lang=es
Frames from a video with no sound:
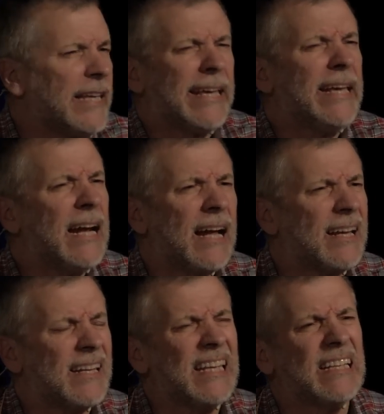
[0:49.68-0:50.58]
que
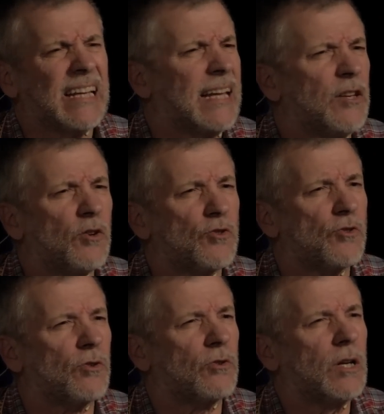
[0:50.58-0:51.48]
era
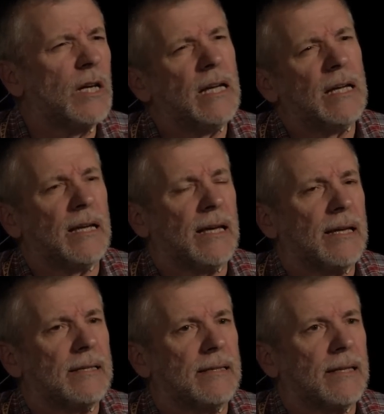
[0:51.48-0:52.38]
ingenioso,
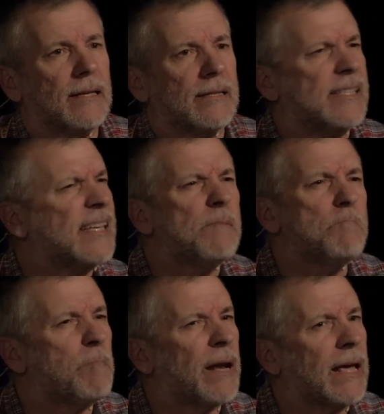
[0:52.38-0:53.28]
este,
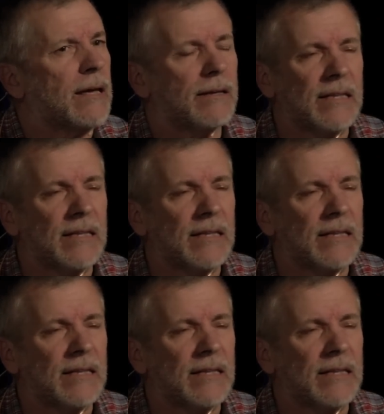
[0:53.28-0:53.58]
simple,